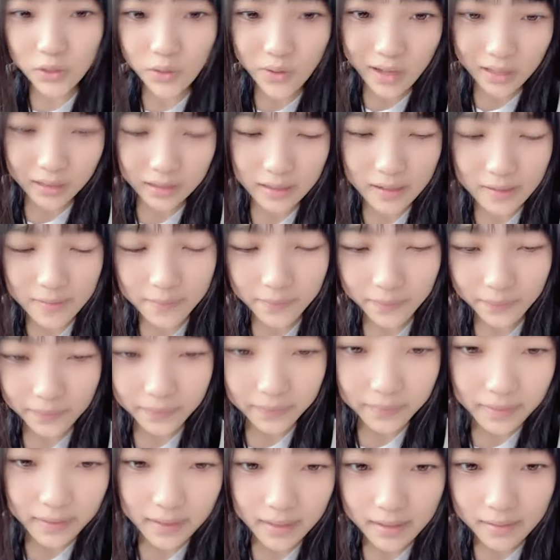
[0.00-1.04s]
ごかった
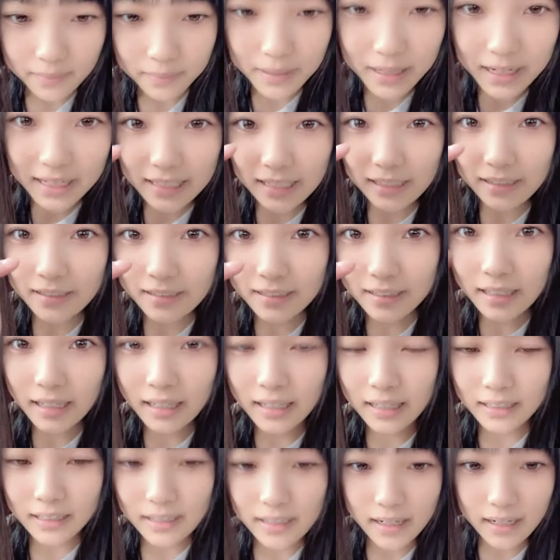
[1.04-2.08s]
パリさんこれで
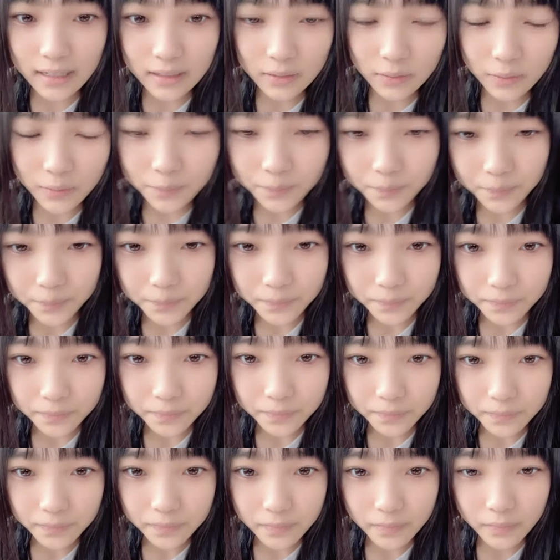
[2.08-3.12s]
履いありがとう
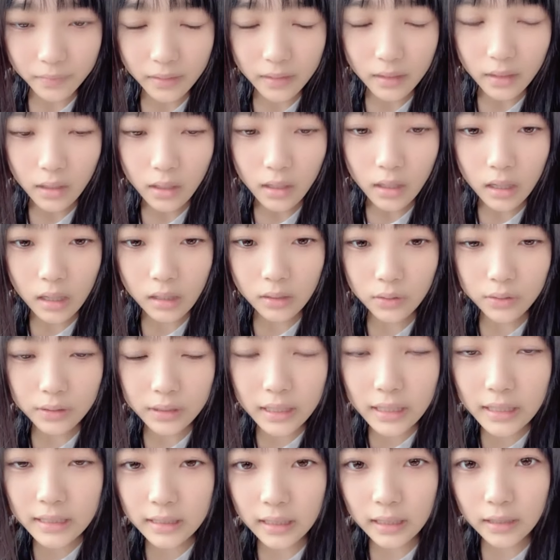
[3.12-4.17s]
あの
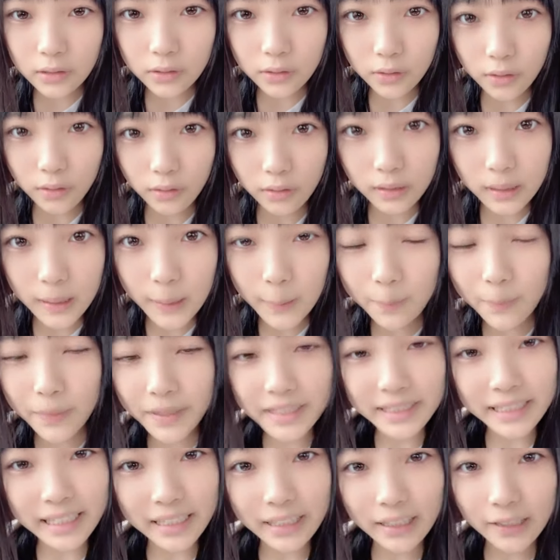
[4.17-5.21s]
T さんと
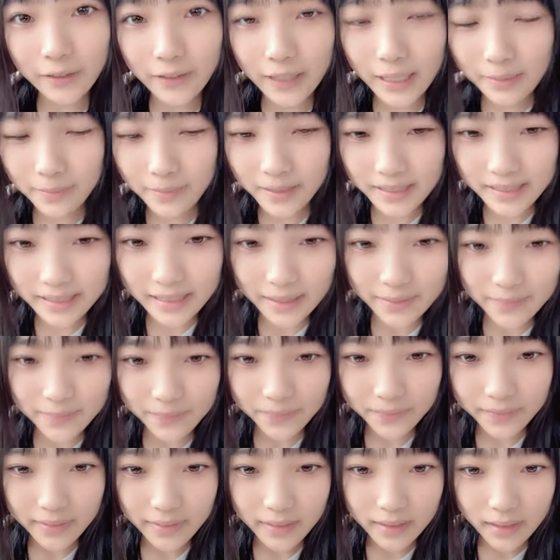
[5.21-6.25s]
ヒッピーさんに会いました
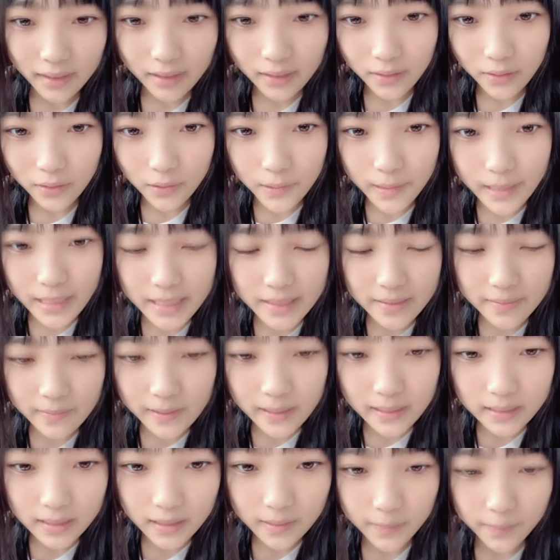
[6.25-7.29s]
お会いし
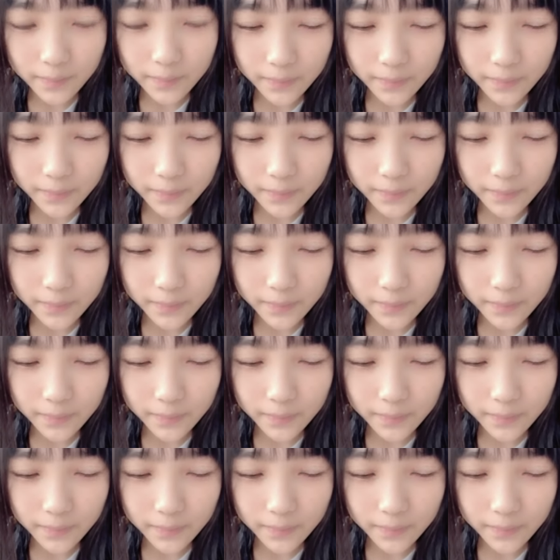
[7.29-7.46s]
ました